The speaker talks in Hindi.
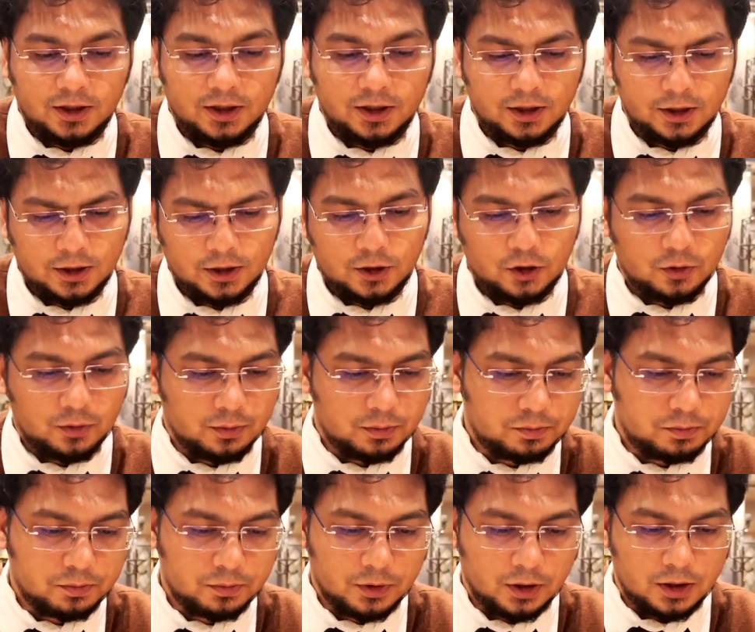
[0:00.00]
ये
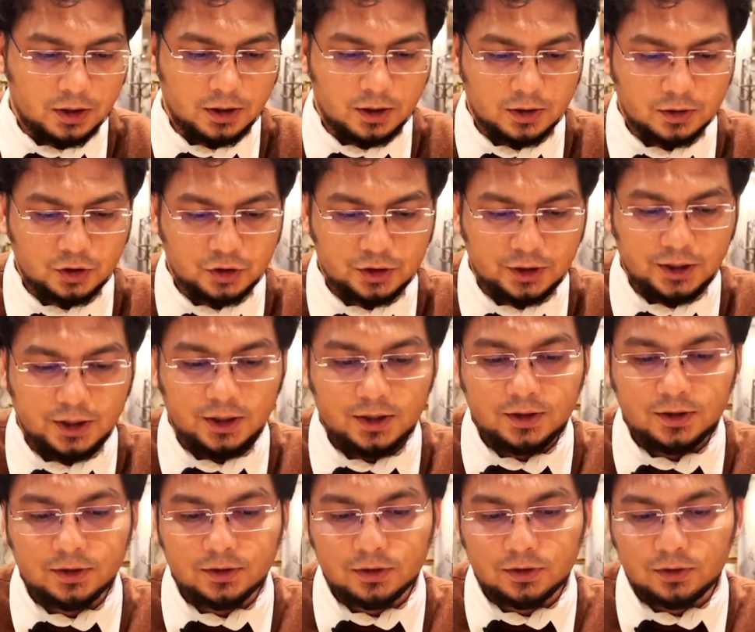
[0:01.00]

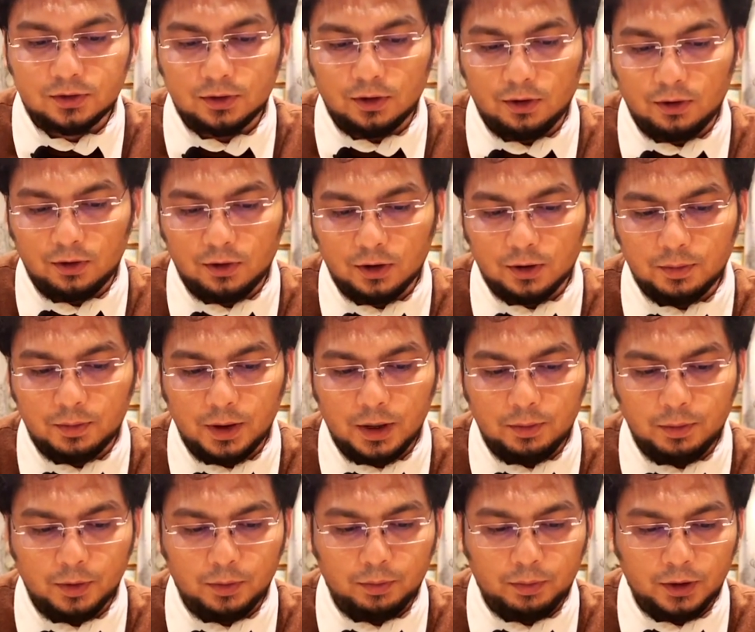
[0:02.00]
चीज़ और
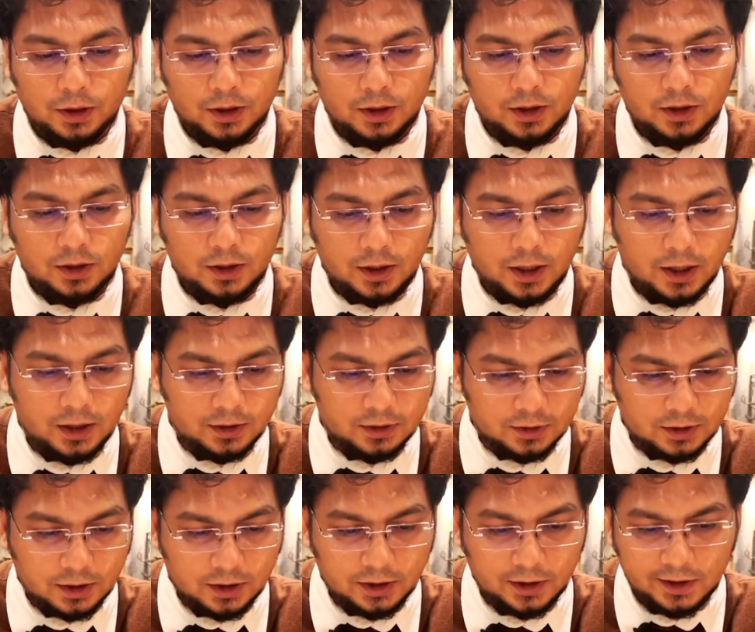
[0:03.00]
बेल पेपर
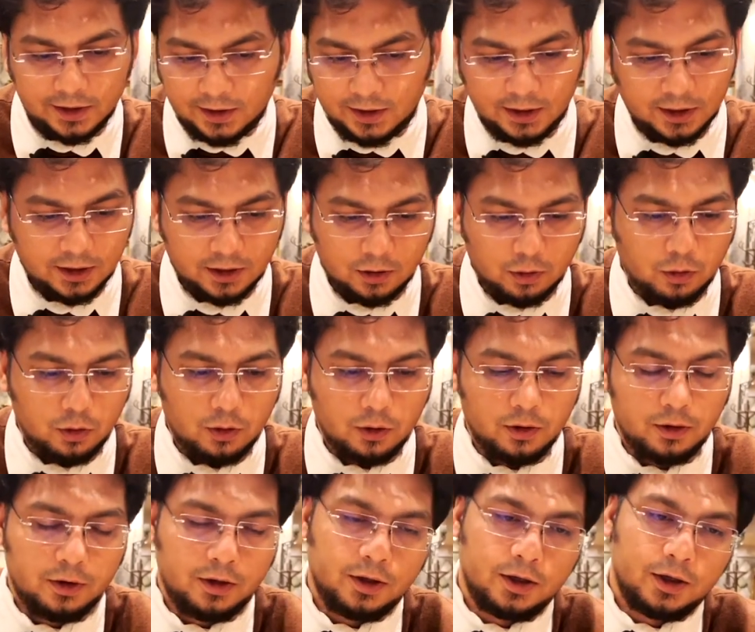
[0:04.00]
एंड देन डिल
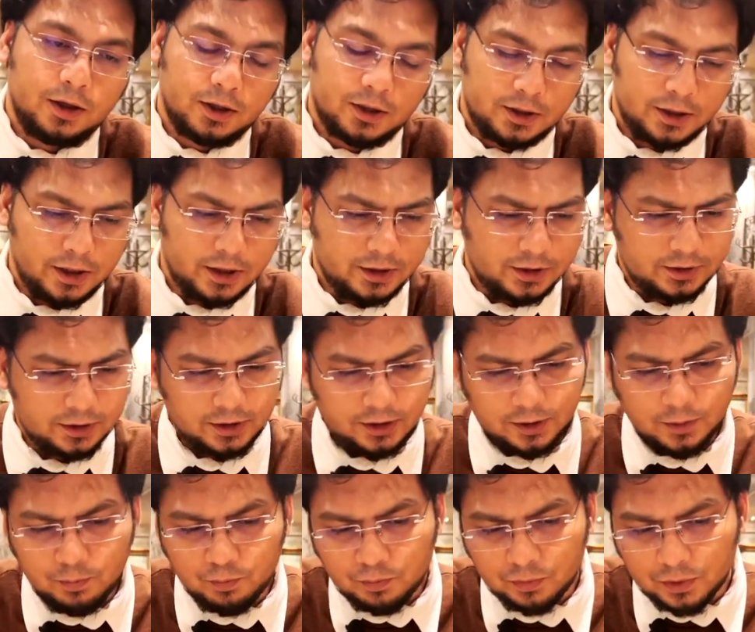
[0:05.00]
और uh, क्या कहते
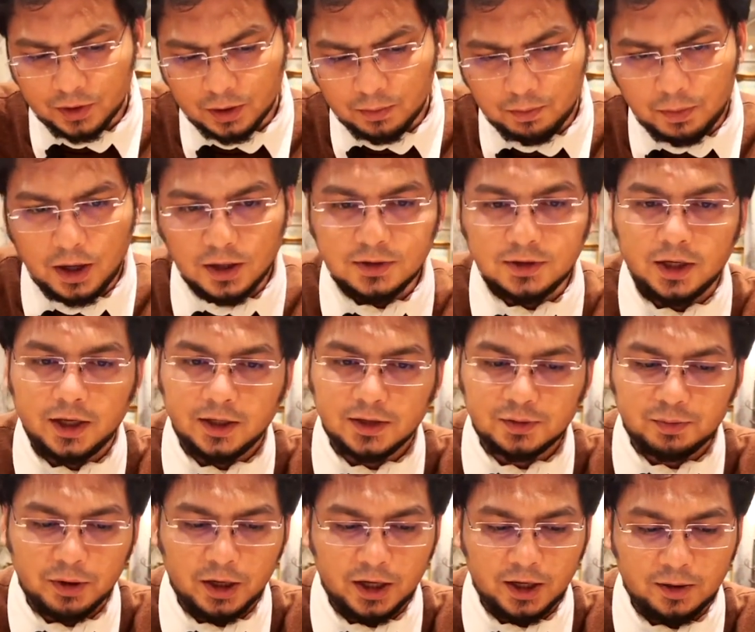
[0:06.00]
हैं पासली
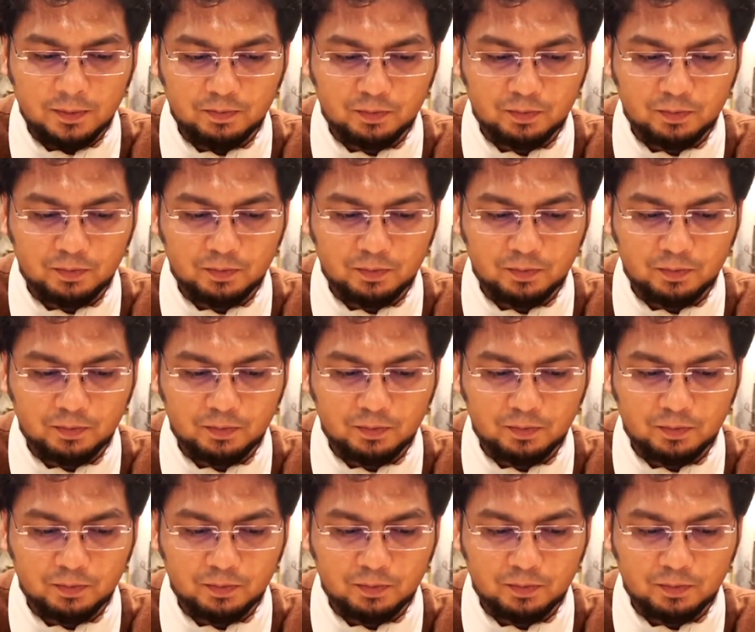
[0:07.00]
इसमें है